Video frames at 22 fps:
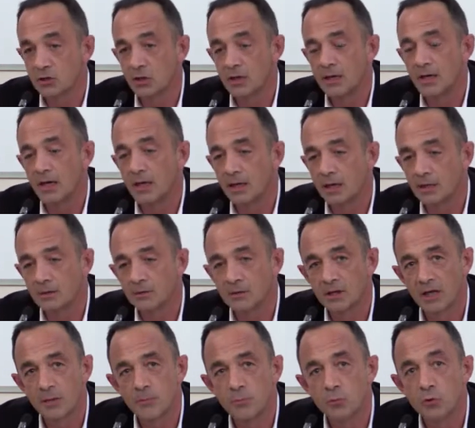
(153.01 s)
Elle a
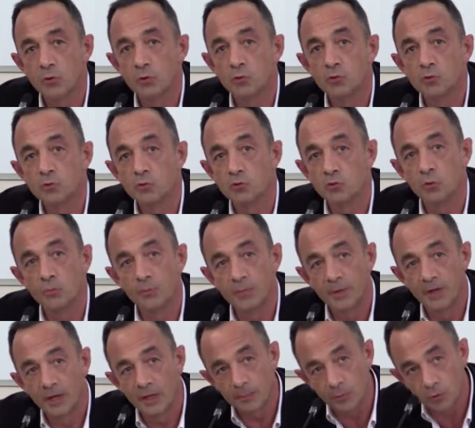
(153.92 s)
très peu connu son
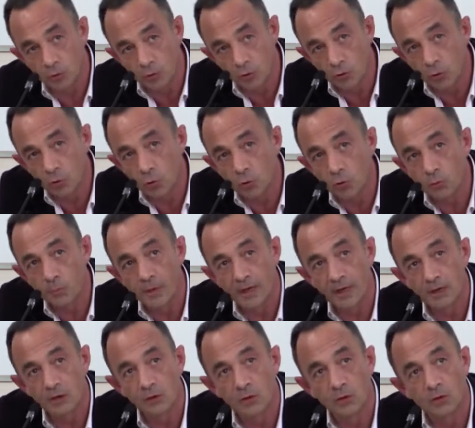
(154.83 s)
père pendant une longue
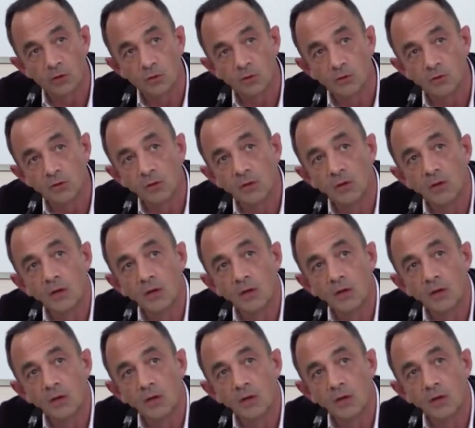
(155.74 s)
période.